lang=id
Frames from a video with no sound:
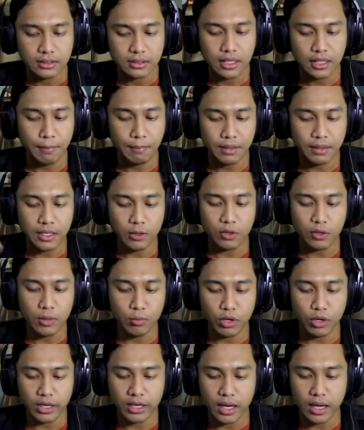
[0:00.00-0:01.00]
Kapalnya udah
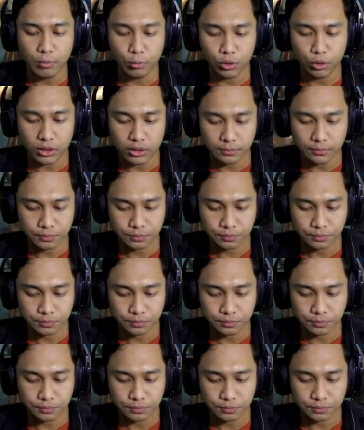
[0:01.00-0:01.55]
mulai kabur.